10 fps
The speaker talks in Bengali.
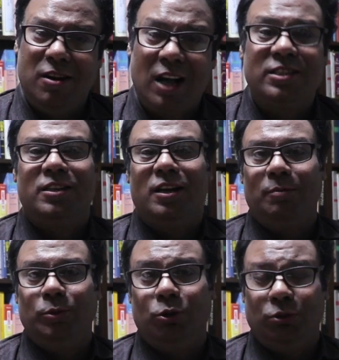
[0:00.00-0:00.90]

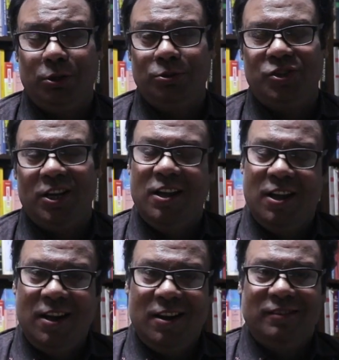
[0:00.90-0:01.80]
নাস্তানাবুদ হতে হচ্ছে
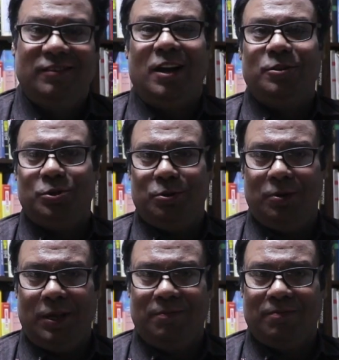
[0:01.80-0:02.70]
তার
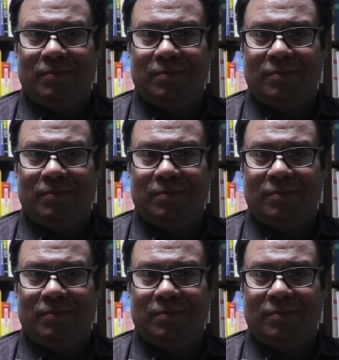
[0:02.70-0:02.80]
জন্যই